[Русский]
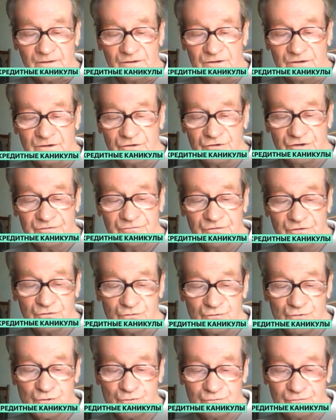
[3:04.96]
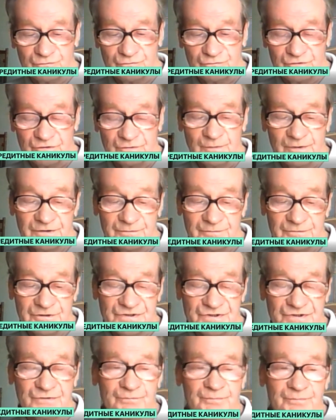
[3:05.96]
коронавирусу, к борьбе
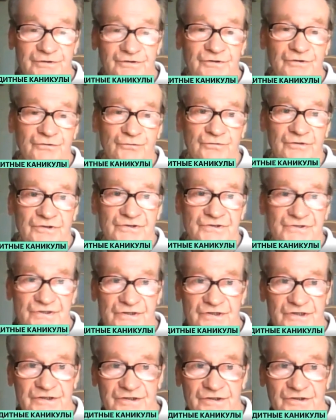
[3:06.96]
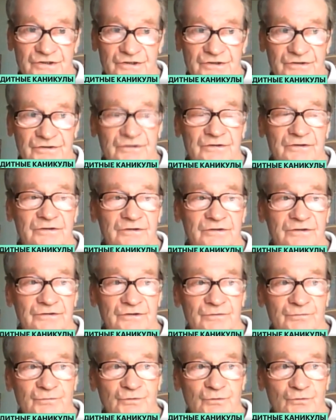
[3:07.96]
с ним подготовились заранее
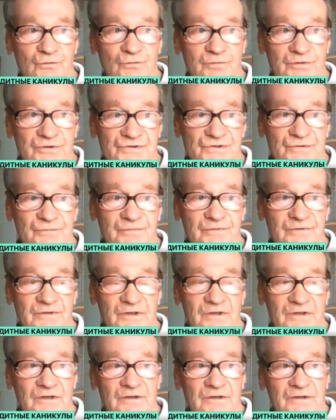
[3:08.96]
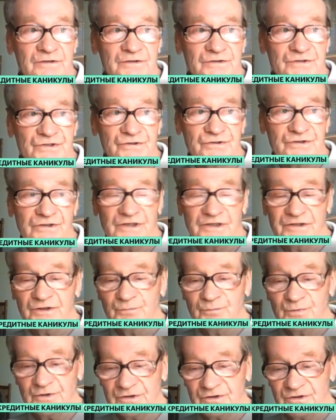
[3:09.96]
каким-то образом.
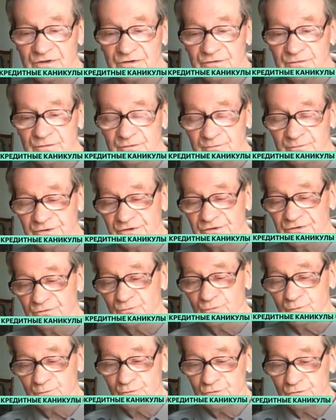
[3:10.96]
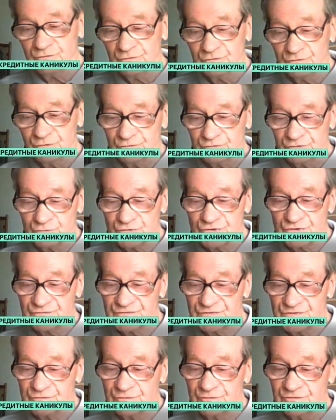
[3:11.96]
Центральный банк по этому поводу тоже
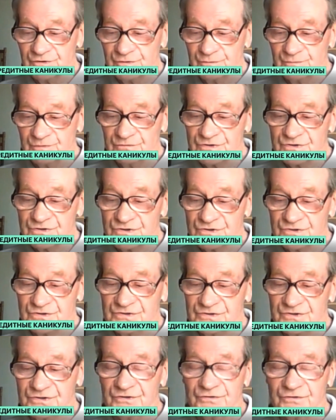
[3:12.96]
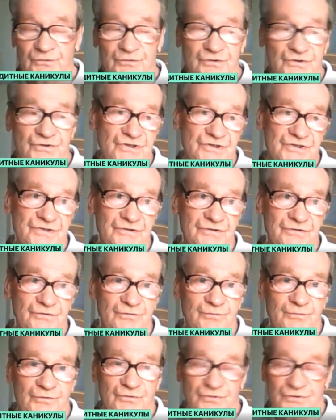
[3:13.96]
в свое время высказался. Но ну и сейчас я
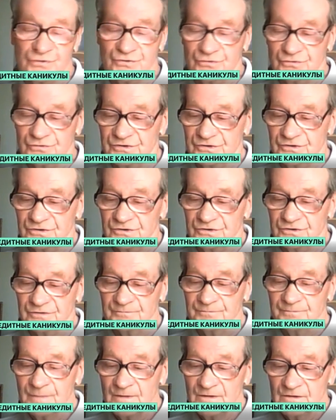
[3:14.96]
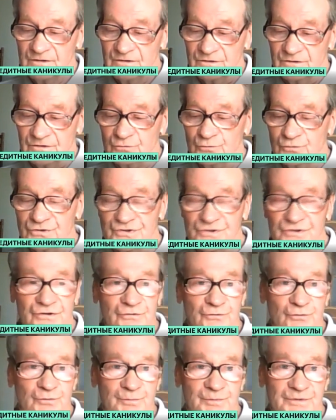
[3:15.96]
думаю, что они находятся на
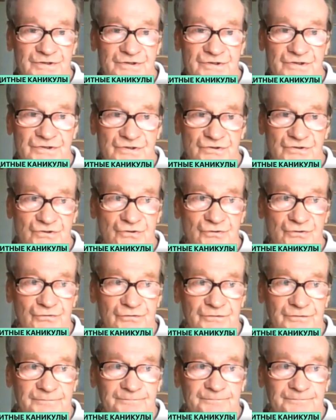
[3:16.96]
той позиции, что